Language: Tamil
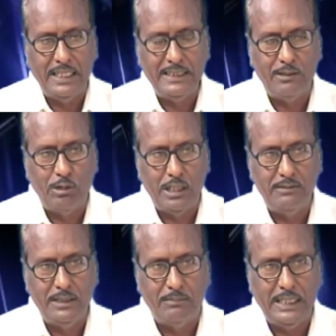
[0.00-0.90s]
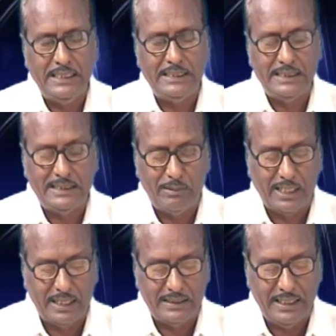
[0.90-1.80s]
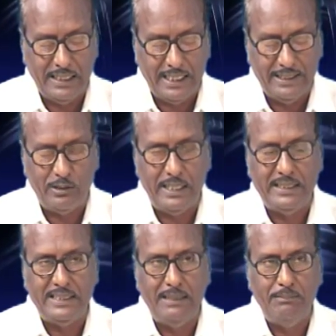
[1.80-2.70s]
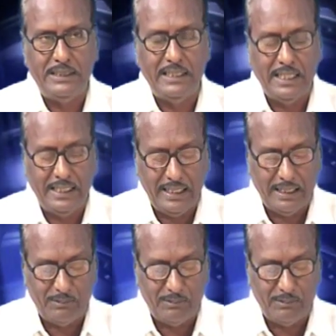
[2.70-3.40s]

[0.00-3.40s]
அந்த உணர்வு மலேசிய தமிழகத்திலே ஆயிரத்தி தொள்ளாயிரத்தி ஐம்பத்தி நாலு